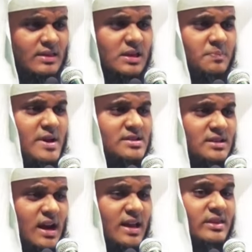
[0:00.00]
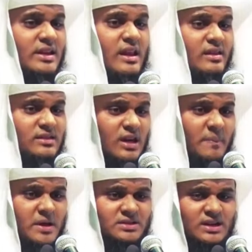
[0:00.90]
எதை பேசினால் எந்த நேரத்திலே
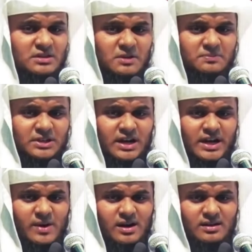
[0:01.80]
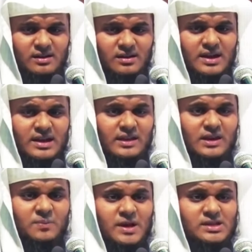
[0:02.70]
பேசினால் திருப்தி அடைவான்
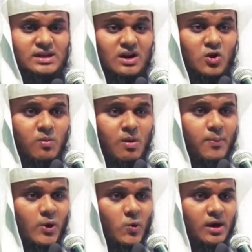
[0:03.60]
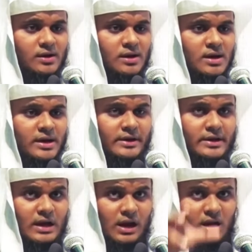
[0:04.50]
எதை பேசினால் கோபப்படுவான்
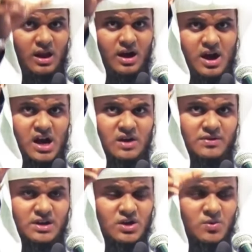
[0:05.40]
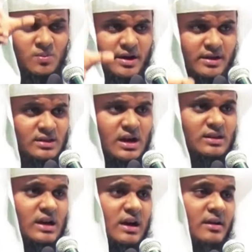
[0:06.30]
என்ற எல்லா கல்வியையும்
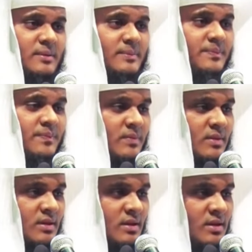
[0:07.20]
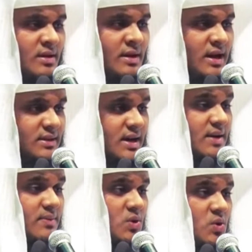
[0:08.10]
அறிந்தால்தான் அந்த
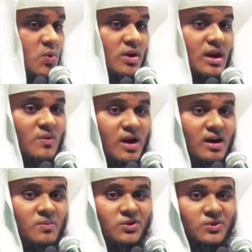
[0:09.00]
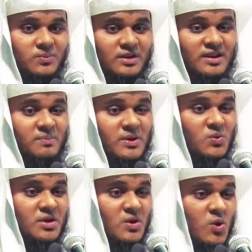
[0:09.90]
கணவனோடு உங்களால் வாழ முடியும் என்னால்
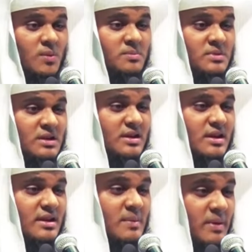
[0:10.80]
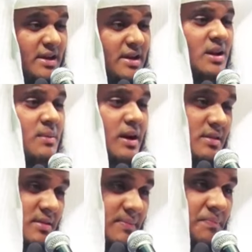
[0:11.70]
பெண்ணுடைய குணம் இயற்கையிலே
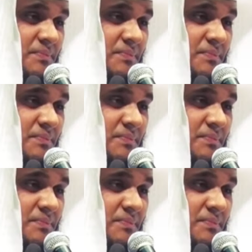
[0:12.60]
பலகீனமானது